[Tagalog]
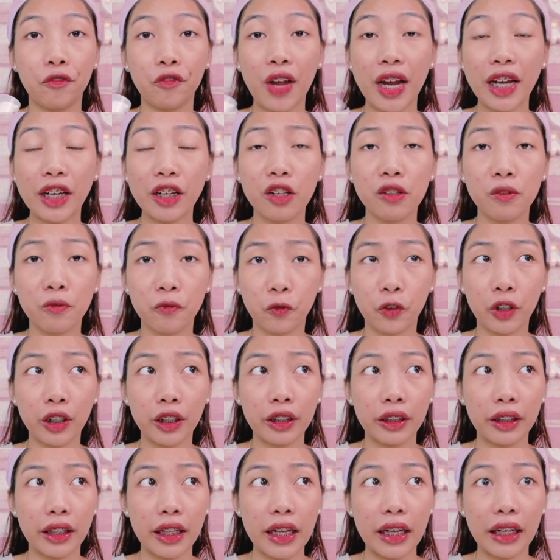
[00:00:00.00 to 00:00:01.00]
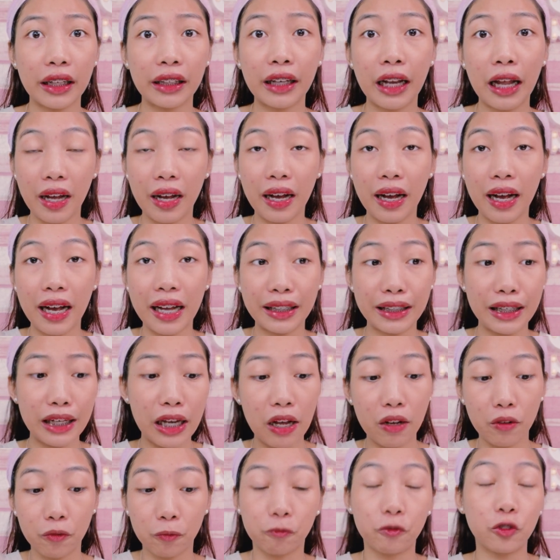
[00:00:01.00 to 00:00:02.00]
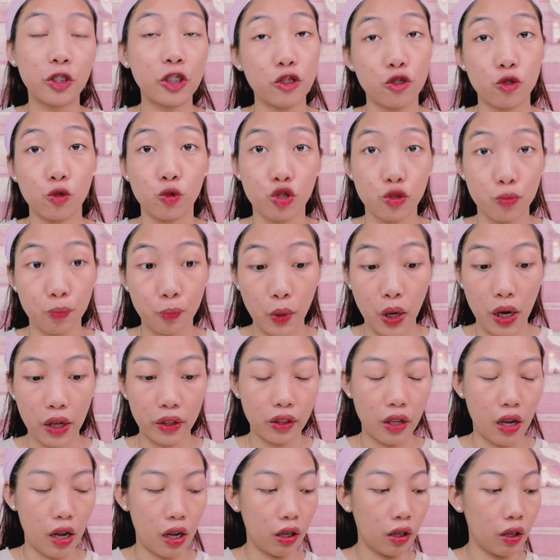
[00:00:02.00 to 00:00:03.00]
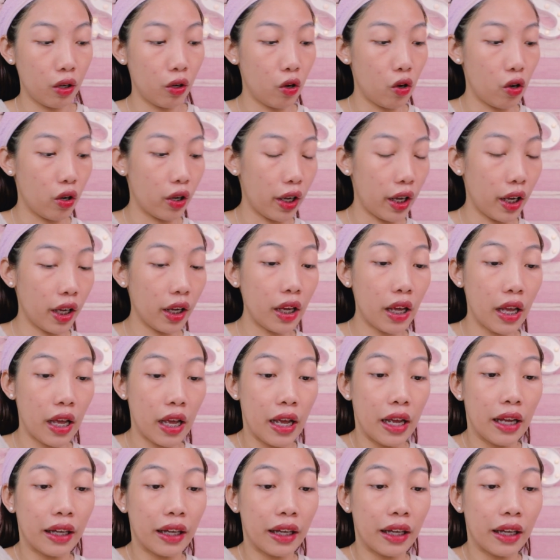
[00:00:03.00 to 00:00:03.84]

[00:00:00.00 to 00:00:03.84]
final verdict ng kanilang versus product, okay?